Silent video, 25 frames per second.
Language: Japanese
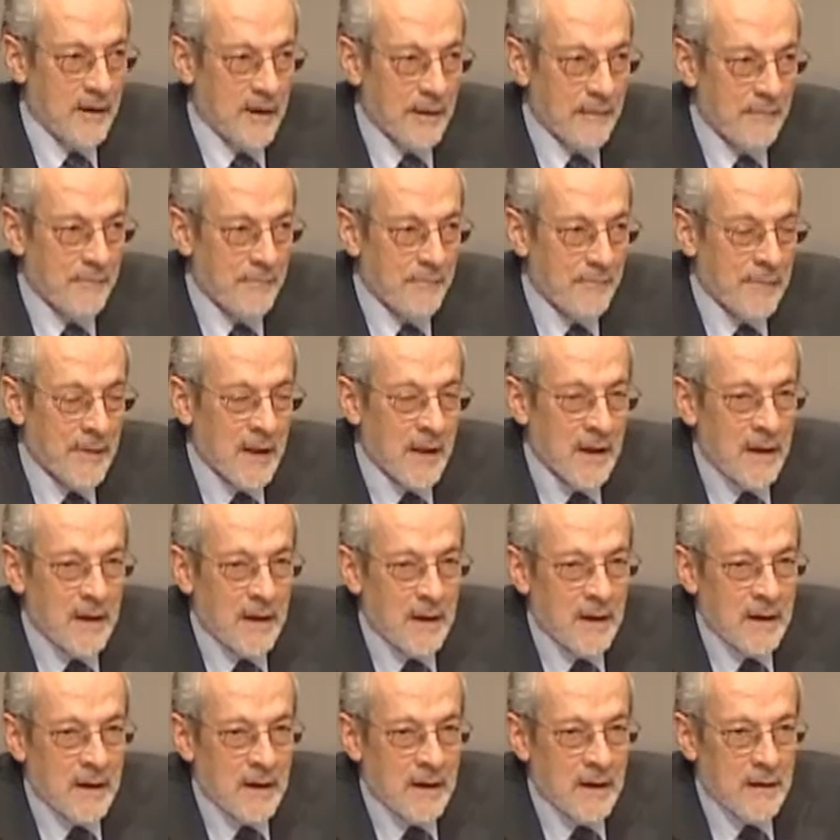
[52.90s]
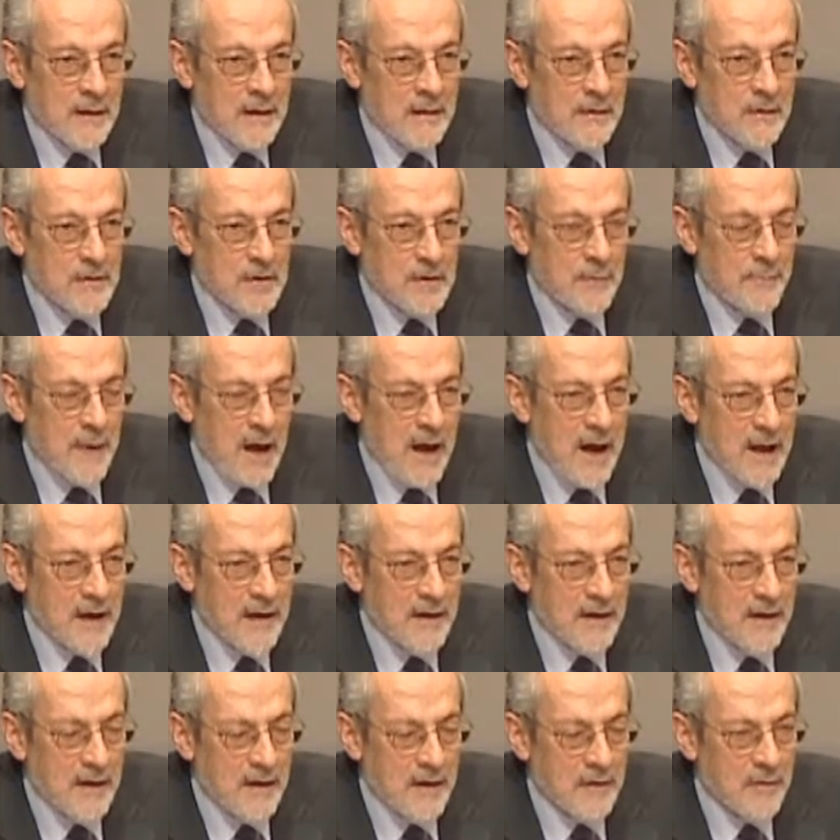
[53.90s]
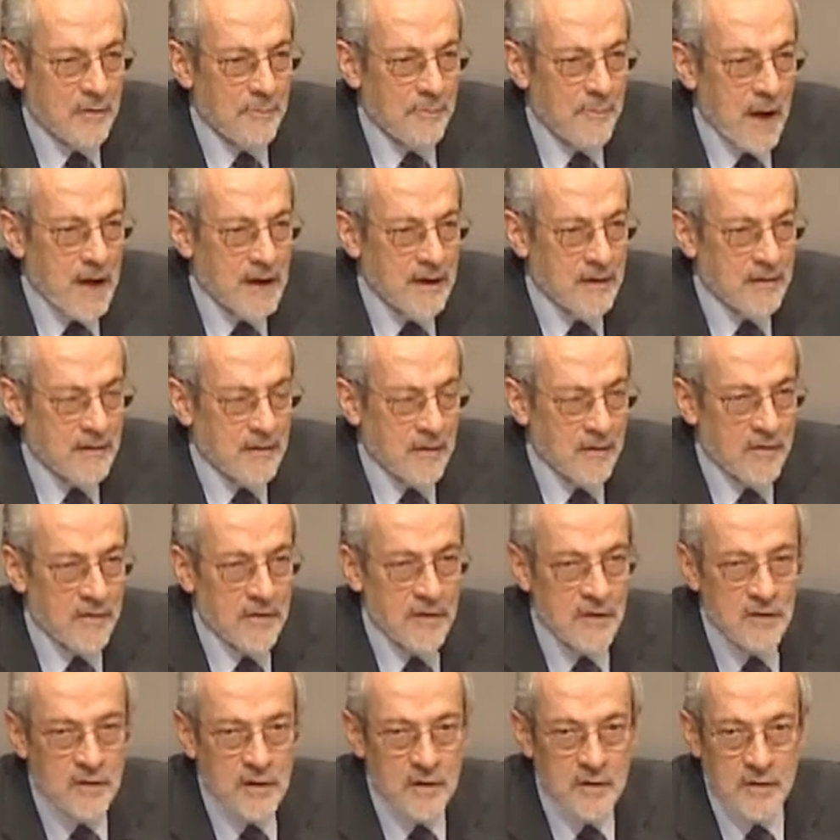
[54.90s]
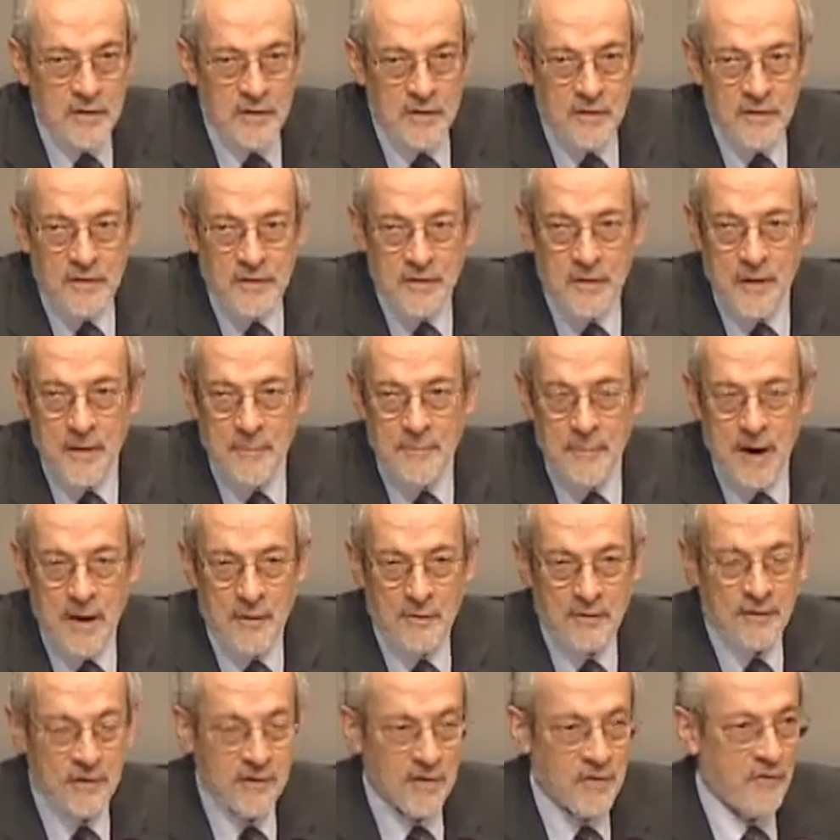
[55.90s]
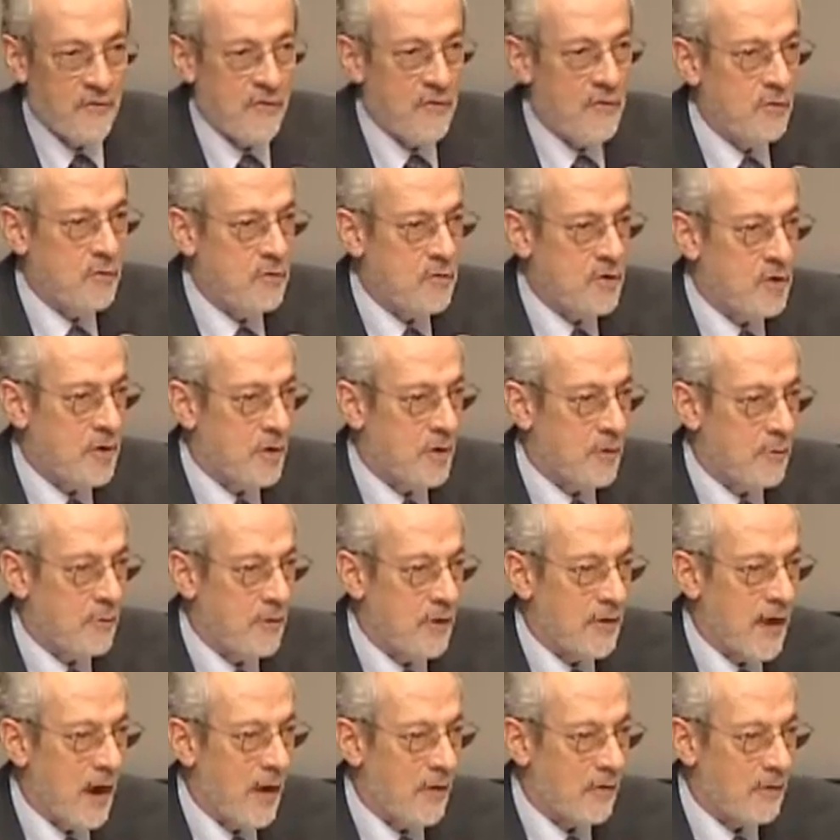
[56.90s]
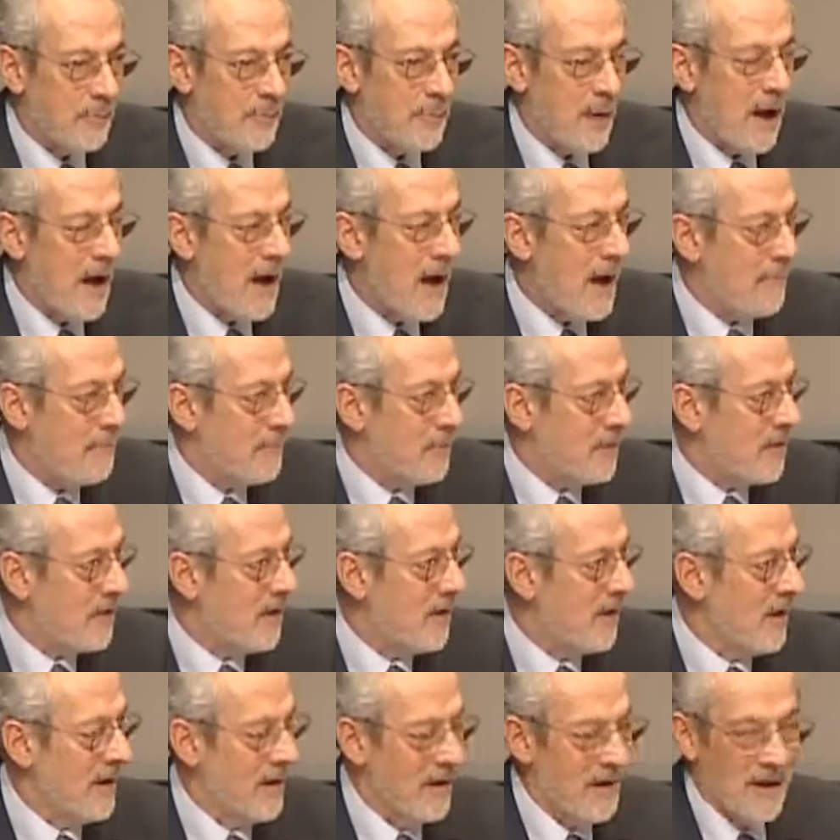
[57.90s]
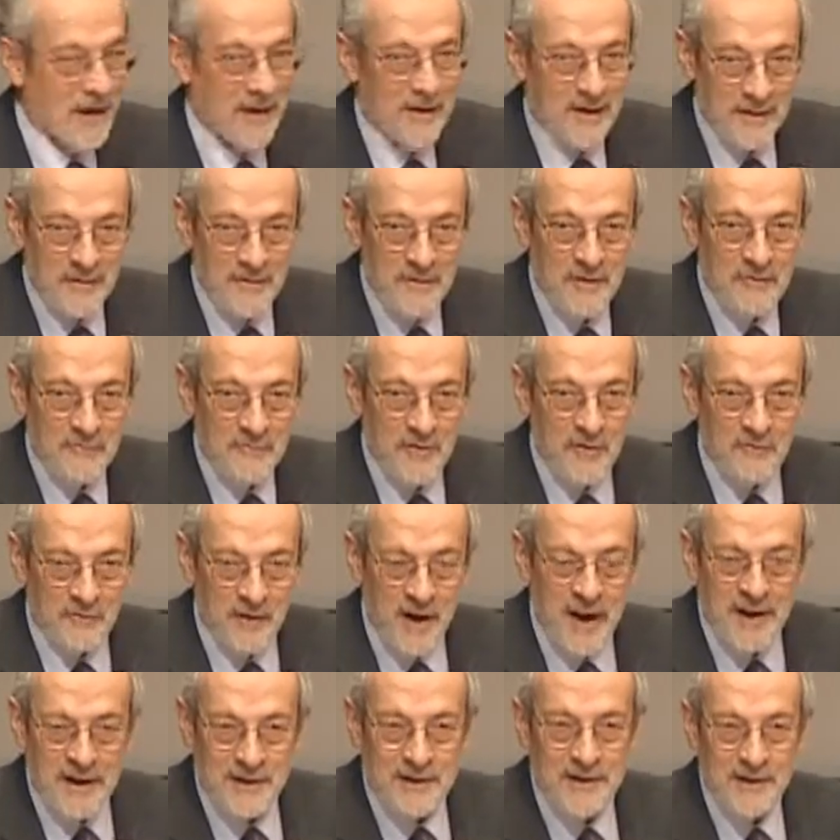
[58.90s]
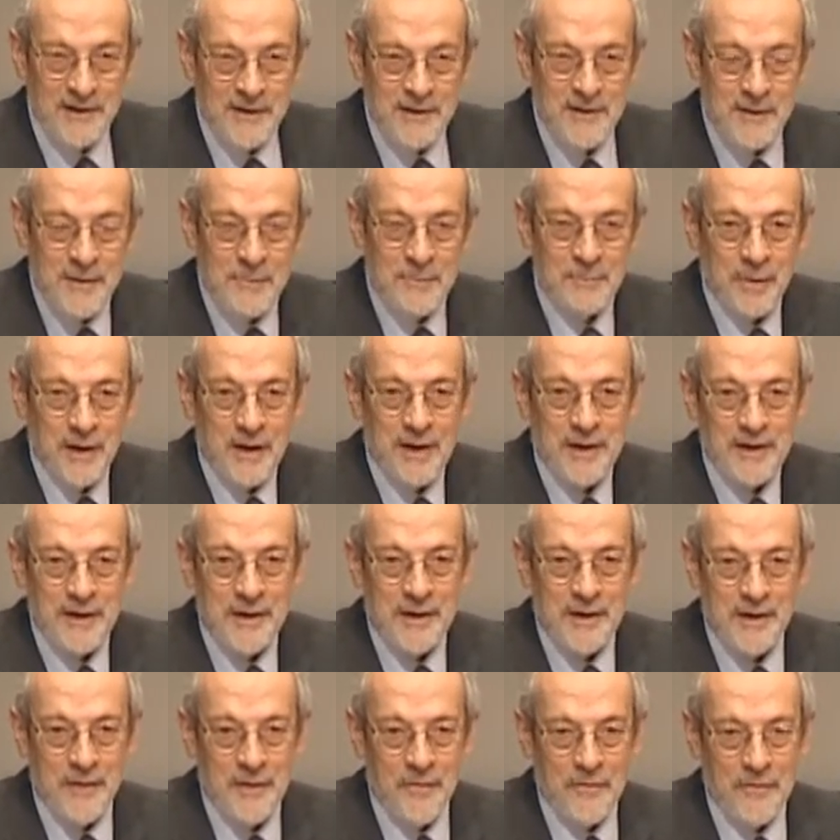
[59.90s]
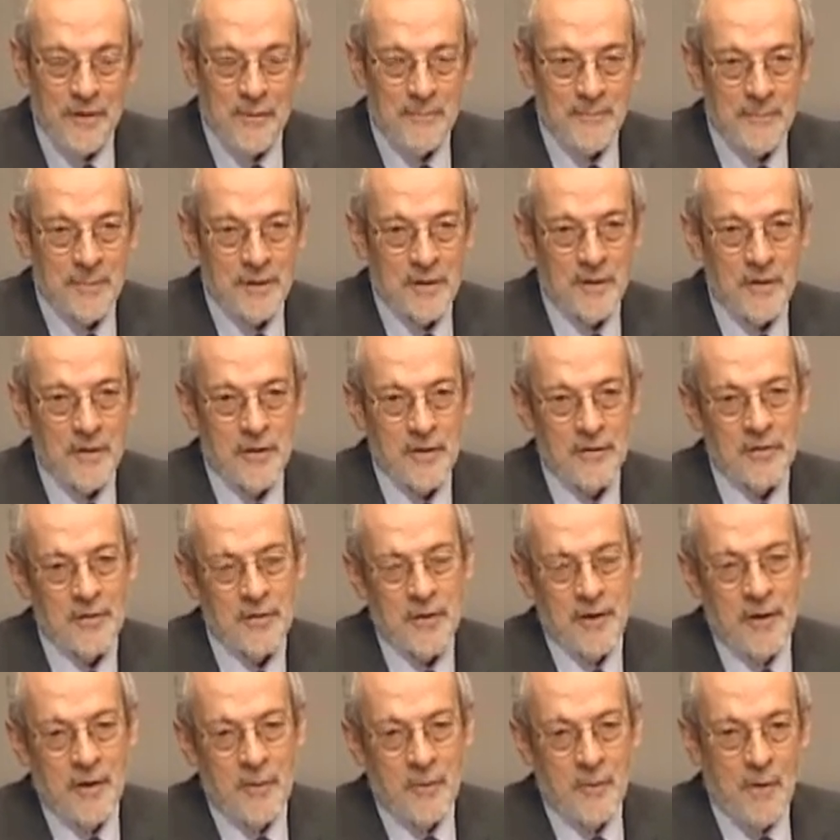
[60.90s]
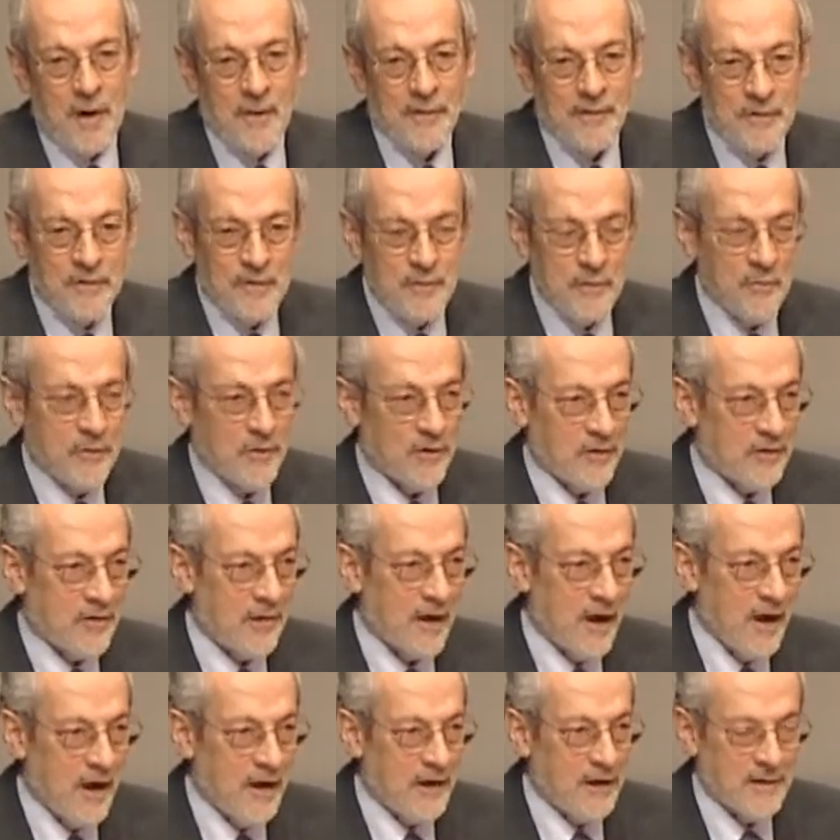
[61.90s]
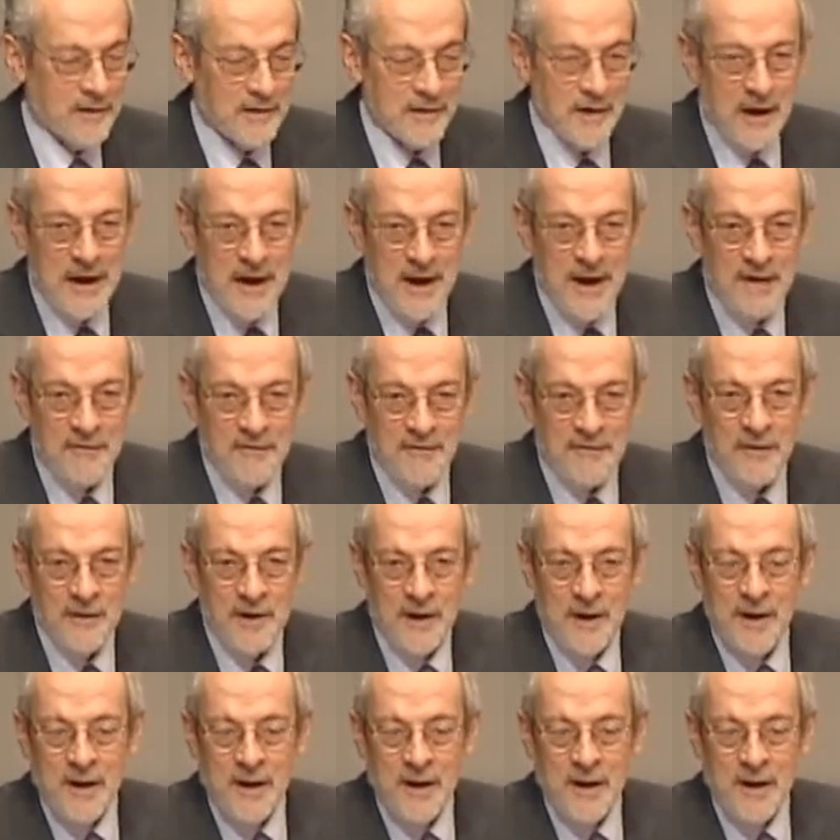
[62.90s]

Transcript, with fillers: そして私がよく分かったんですが日本はすでに日本の将来について意思決定をされたわけですがしか